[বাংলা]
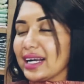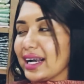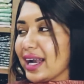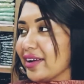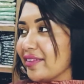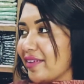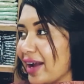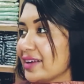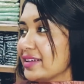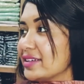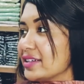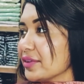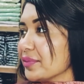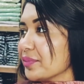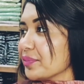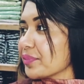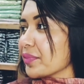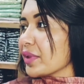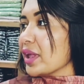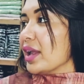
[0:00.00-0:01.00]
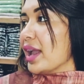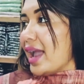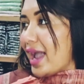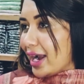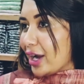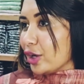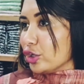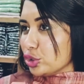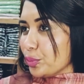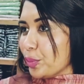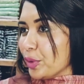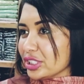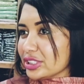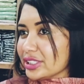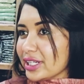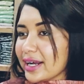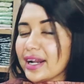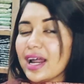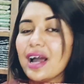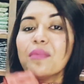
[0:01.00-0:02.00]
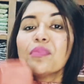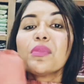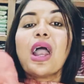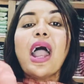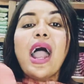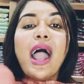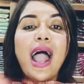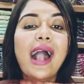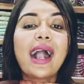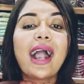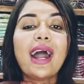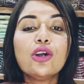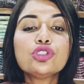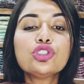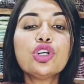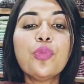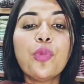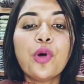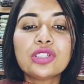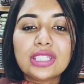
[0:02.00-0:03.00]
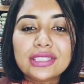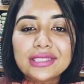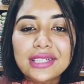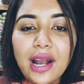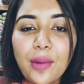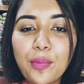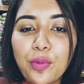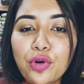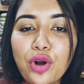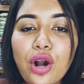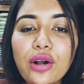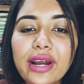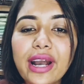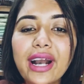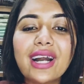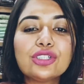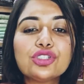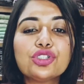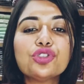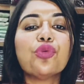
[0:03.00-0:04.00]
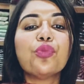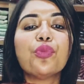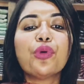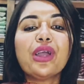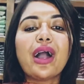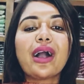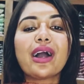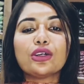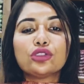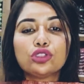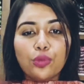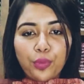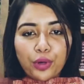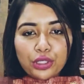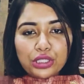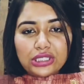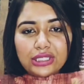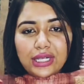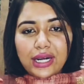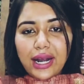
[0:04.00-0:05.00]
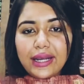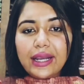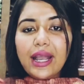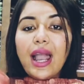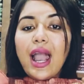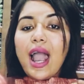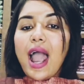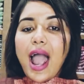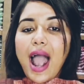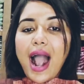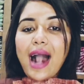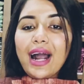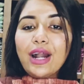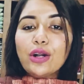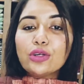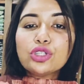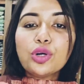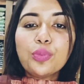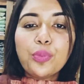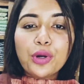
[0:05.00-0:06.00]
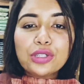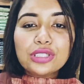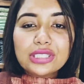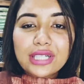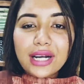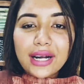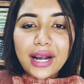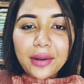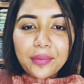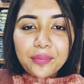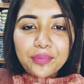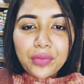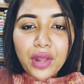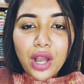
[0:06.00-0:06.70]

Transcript: টাকায় রাইট এগারোশো পঞ্চাশ টাকা না এগারোশো পঞ্চাশ টাকায় নট এগারোশো নব্বই এগারোশো পঞ্চাশ টাকায় এগারোশো পঞ্চাশ টাকায়